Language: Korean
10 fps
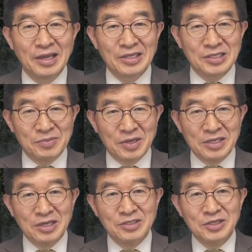정말
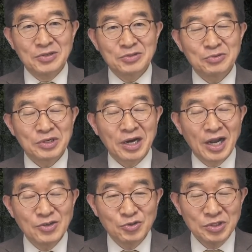현재로서 우리가
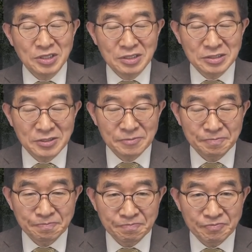할 수 있는 것은
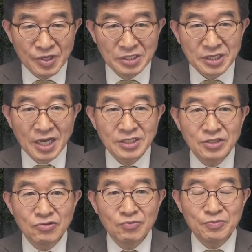
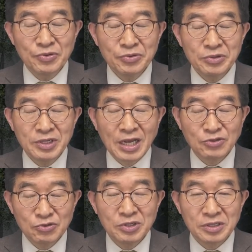사전투표율을
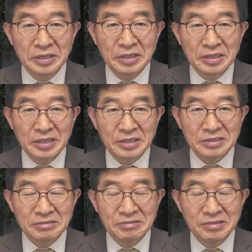낮추는
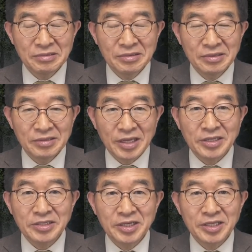그런
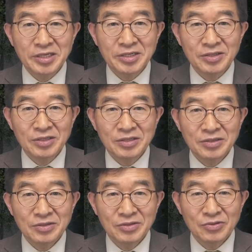대대적인 그런
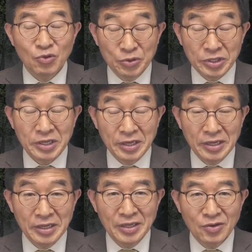노력에
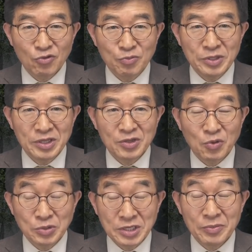국민들이
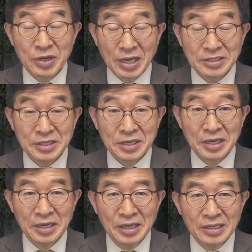동참을 하셔야
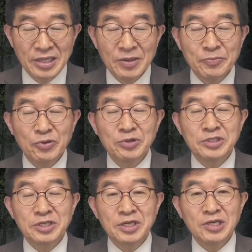내 표를
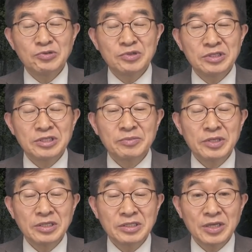지킬 수 있는 지금
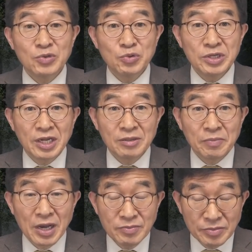현재 유일한
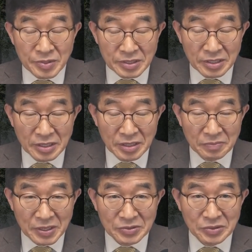방법은
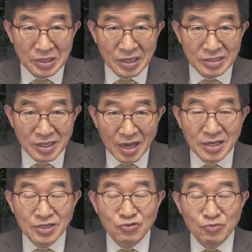바로
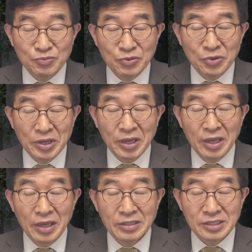당일 투표에
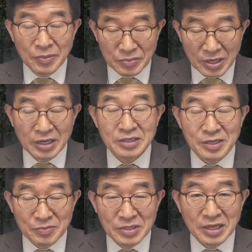참여하는
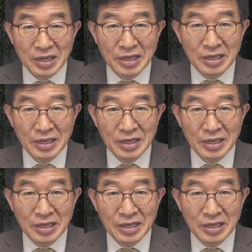겁니다.